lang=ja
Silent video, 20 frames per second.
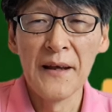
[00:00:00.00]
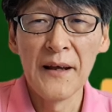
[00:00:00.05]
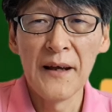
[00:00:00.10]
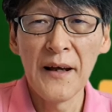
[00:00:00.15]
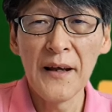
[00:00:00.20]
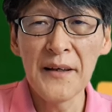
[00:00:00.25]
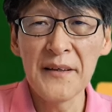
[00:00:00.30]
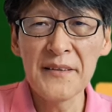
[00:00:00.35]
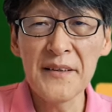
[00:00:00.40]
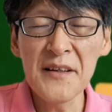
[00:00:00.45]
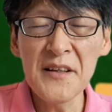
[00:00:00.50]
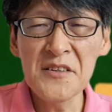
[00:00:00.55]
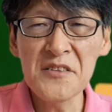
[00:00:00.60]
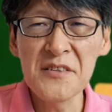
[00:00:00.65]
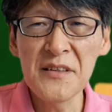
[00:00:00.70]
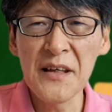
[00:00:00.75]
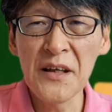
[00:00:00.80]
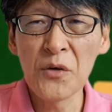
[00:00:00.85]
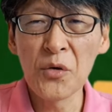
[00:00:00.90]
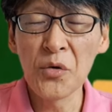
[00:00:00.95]
はい。でで
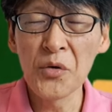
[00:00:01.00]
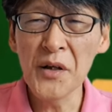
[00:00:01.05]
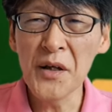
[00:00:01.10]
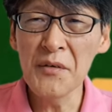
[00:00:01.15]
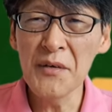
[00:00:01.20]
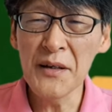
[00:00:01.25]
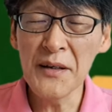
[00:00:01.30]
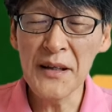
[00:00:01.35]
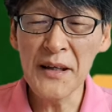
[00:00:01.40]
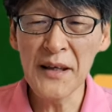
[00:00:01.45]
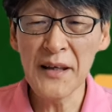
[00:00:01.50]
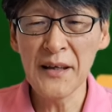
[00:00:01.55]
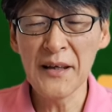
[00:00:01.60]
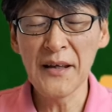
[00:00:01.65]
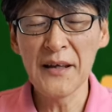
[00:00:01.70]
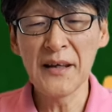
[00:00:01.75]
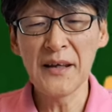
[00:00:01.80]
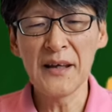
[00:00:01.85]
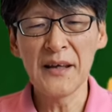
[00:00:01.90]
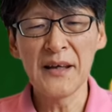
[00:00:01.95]
すね、これはね、
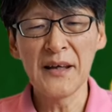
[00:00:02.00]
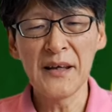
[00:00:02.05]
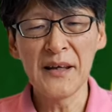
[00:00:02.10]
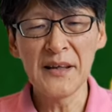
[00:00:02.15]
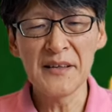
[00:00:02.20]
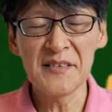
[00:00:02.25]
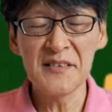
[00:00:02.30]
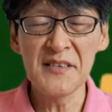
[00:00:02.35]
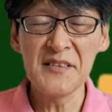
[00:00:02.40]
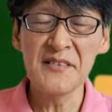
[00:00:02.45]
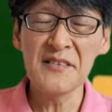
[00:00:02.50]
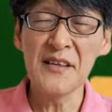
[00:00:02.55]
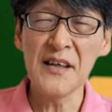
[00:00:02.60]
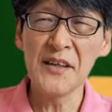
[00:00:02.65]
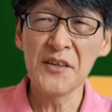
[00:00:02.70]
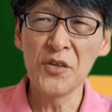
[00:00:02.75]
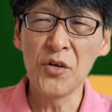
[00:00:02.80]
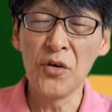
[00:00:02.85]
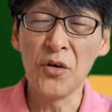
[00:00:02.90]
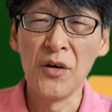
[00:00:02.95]
えー、実
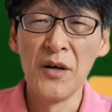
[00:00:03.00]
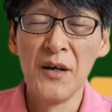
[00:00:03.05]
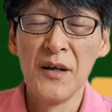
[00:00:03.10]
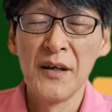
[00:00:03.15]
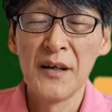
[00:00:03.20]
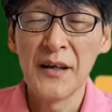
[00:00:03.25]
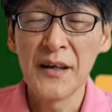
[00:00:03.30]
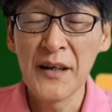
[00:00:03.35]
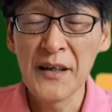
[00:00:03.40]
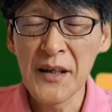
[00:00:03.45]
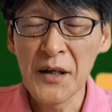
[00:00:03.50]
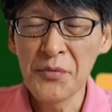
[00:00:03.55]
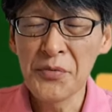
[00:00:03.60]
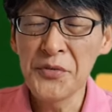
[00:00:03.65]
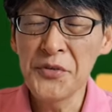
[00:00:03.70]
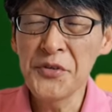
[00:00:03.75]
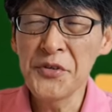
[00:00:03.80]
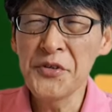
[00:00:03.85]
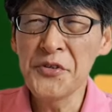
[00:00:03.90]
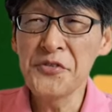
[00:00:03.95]
際の、えー、
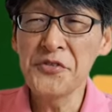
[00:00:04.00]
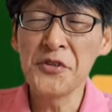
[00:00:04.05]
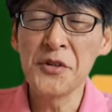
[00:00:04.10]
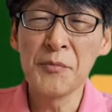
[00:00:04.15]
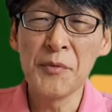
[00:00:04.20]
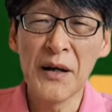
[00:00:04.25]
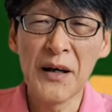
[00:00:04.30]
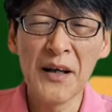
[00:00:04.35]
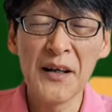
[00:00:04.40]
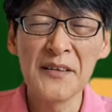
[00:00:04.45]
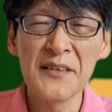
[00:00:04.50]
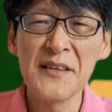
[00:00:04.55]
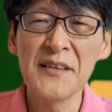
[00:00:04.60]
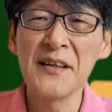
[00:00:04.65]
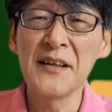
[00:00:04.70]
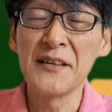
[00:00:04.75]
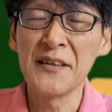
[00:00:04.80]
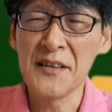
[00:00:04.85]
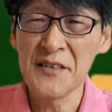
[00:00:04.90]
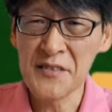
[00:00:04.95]
Yahoo ニュースにも上がって
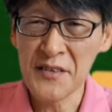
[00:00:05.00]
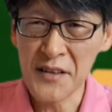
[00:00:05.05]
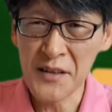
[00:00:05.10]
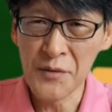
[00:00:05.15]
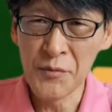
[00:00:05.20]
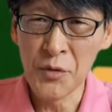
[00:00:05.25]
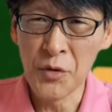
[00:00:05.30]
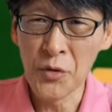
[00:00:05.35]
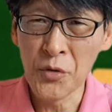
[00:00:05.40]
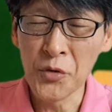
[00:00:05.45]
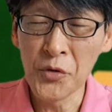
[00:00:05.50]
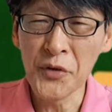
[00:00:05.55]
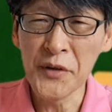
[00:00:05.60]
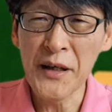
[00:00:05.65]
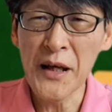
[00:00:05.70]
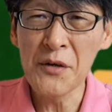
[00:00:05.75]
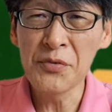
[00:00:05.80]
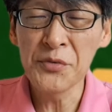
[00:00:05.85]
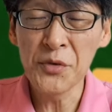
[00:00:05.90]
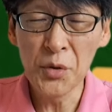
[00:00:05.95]
たんですけども、この
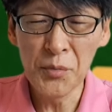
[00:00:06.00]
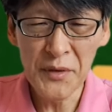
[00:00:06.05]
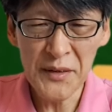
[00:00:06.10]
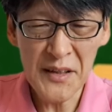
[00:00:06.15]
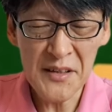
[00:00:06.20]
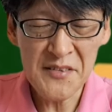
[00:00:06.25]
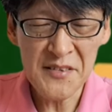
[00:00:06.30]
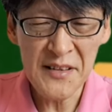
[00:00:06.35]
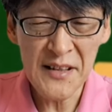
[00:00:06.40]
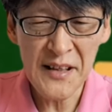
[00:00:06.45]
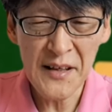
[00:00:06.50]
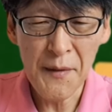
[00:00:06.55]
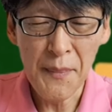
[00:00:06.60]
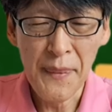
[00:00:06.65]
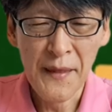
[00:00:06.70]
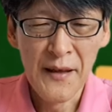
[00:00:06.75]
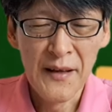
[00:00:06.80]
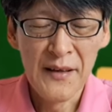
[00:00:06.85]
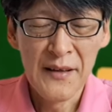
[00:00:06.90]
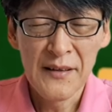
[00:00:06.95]
ヤフコメです
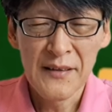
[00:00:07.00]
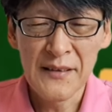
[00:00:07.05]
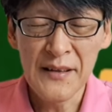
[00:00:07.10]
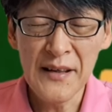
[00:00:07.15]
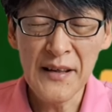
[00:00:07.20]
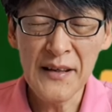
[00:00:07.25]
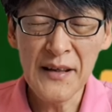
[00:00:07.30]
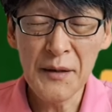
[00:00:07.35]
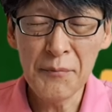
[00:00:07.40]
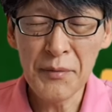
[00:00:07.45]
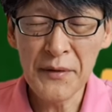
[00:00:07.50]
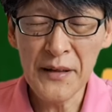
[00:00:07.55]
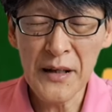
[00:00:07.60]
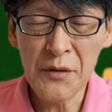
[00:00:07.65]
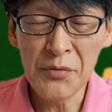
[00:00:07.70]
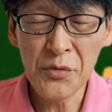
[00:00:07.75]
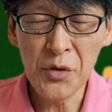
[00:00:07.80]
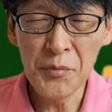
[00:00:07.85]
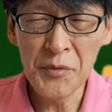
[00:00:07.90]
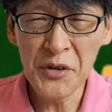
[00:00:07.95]
ね。で、やっぱり
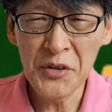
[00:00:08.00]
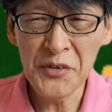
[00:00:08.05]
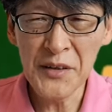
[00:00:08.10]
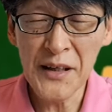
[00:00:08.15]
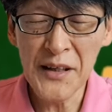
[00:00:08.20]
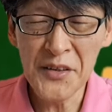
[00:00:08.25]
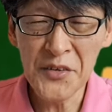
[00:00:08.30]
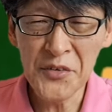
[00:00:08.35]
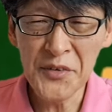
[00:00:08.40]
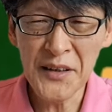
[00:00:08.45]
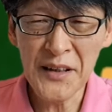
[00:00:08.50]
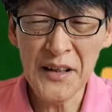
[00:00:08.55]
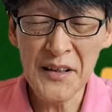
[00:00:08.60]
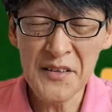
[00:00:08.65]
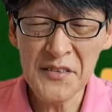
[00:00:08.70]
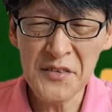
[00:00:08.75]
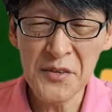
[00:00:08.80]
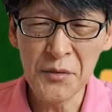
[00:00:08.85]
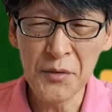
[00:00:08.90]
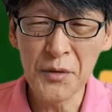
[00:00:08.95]
ヤフコメの内容に
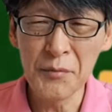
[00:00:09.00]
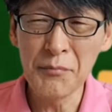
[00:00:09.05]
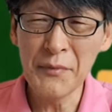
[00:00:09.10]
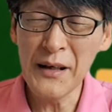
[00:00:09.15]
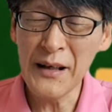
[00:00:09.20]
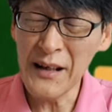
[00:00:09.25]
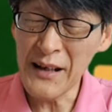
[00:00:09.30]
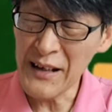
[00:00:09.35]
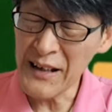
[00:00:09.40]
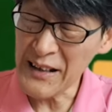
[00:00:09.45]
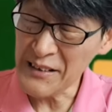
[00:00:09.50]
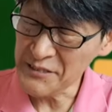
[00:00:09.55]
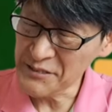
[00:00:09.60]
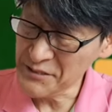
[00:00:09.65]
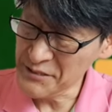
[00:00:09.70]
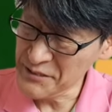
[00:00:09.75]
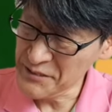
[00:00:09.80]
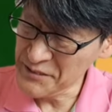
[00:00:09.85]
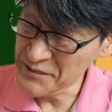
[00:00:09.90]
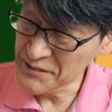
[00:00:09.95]
関しても、まあ、
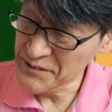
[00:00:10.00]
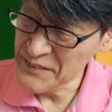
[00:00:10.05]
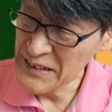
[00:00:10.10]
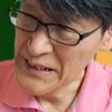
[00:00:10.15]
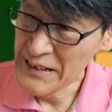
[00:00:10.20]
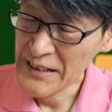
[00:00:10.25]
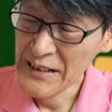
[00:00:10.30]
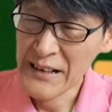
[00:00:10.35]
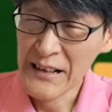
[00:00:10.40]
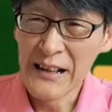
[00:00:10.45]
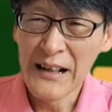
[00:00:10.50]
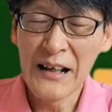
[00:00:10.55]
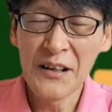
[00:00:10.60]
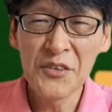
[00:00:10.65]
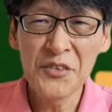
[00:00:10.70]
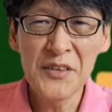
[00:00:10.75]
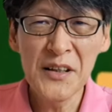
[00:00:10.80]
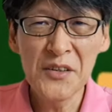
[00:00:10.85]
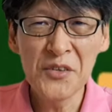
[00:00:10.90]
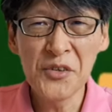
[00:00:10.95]
うん、あ
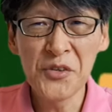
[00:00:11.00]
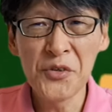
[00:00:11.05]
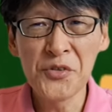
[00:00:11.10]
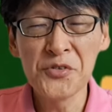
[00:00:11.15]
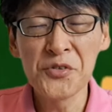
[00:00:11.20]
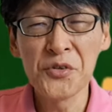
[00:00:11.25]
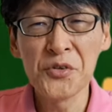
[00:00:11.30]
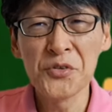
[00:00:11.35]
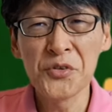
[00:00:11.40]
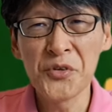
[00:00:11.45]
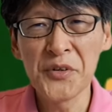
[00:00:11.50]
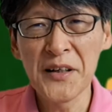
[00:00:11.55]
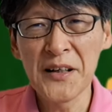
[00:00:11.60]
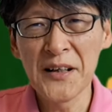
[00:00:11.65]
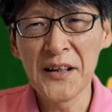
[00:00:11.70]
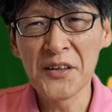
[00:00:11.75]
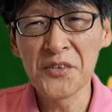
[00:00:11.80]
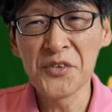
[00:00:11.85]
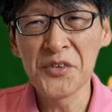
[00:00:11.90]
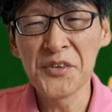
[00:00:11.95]
る程度予想通り
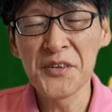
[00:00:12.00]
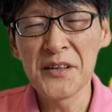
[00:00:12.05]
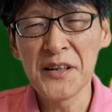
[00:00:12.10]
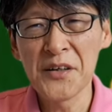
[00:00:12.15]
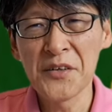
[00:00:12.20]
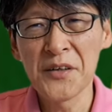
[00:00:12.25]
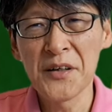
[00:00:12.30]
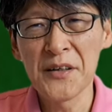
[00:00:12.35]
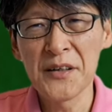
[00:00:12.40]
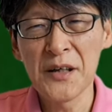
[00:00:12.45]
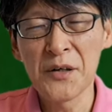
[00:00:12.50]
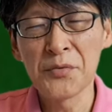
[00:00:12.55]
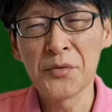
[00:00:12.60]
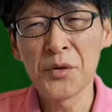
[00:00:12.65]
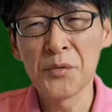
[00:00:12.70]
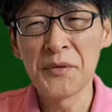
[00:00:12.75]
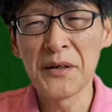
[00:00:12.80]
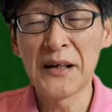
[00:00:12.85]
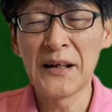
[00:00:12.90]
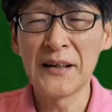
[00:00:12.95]
かなといったような
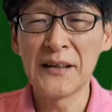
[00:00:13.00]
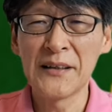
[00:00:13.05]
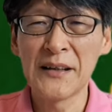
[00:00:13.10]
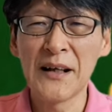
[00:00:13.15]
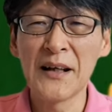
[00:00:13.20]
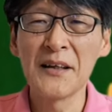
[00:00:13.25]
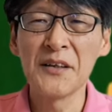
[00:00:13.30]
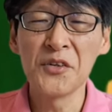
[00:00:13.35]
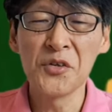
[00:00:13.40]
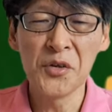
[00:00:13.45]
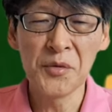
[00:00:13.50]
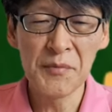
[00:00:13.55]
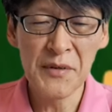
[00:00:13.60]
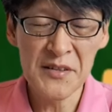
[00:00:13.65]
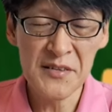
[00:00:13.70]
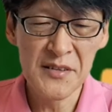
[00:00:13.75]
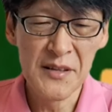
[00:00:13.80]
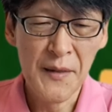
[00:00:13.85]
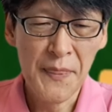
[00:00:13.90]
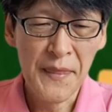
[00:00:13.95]
ヤフコメが並んでおり
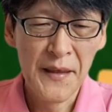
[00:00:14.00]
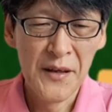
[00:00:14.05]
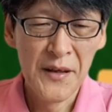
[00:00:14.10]
ます。